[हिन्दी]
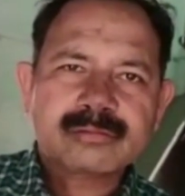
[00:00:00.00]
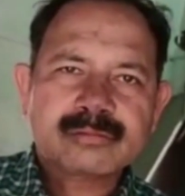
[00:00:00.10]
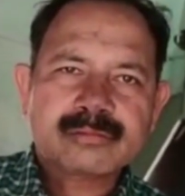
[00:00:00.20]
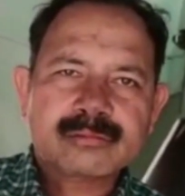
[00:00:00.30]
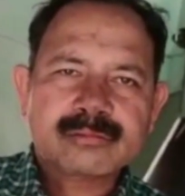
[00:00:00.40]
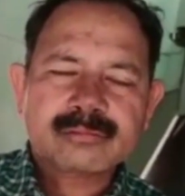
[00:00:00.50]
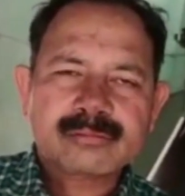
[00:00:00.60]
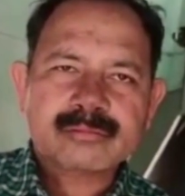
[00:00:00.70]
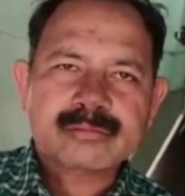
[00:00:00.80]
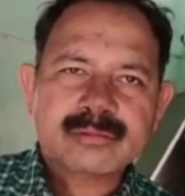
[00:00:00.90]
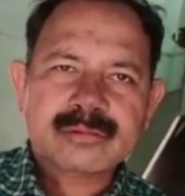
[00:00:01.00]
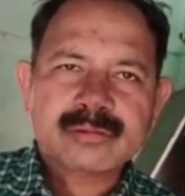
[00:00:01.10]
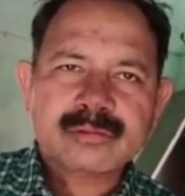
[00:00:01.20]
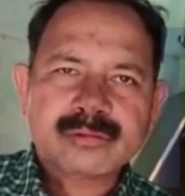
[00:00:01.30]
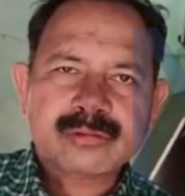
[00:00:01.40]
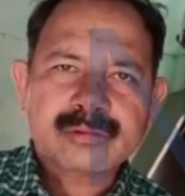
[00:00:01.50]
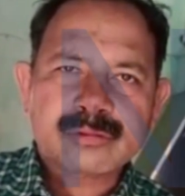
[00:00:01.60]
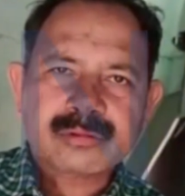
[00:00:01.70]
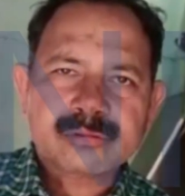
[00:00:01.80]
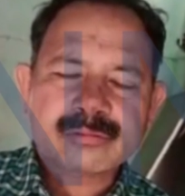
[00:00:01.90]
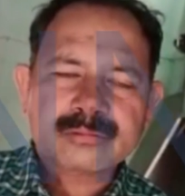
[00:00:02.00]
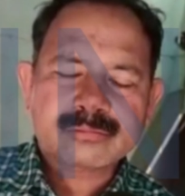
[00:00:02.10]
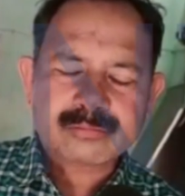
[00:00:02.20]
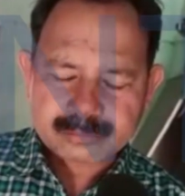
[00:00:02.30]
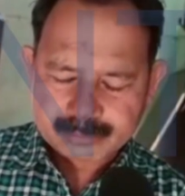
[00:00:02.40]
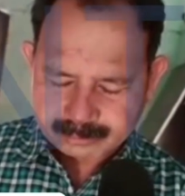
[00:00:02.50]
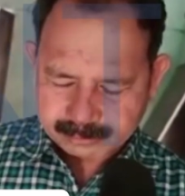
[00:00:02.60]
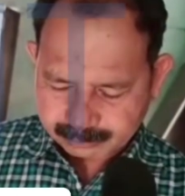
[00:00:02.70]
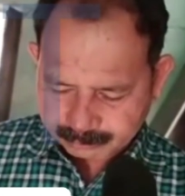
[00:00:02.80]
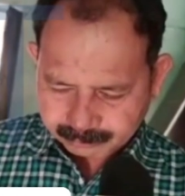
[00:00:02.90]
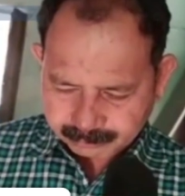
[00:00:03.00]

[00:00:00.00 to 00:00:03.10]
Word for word: तो गुरु को क्या है शोभा देता है क्या ड्रिंक करके विद्यालय आना